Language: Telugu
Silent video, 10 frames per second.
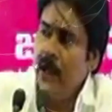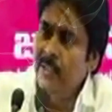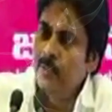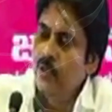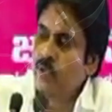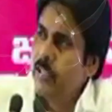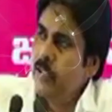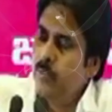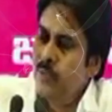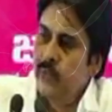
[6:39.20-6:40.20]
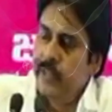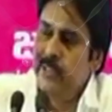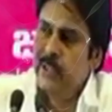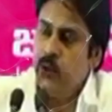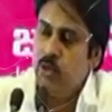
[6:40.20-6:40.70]
దారి పొడుగుతూ ఏదో
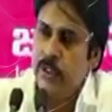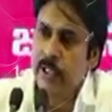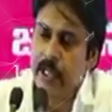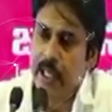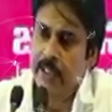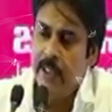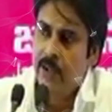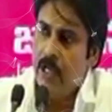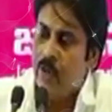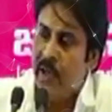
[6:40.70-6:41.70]
ఫ్లెక్సీలు చూస్తుంటే నా ఏదో నా